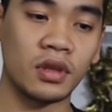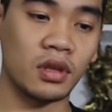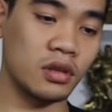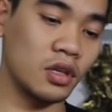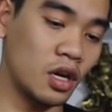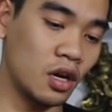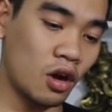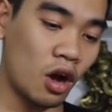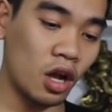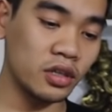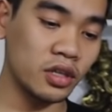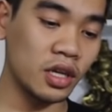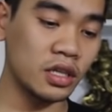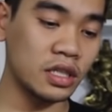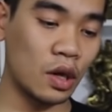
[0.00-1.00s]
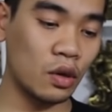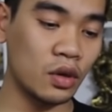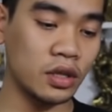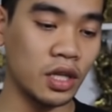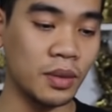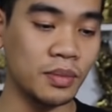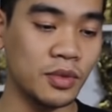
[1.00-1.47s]
Nhờ con nhờ cháu
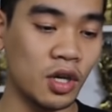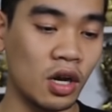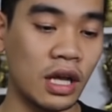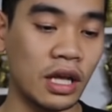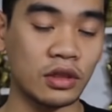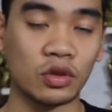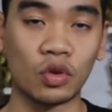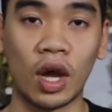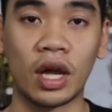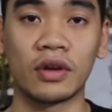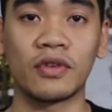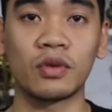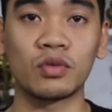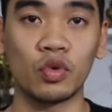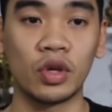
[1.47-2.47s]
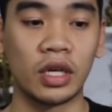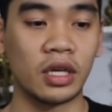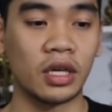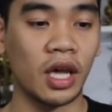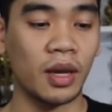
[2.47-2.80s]
nó tìm cho là Toản Phong Thủy.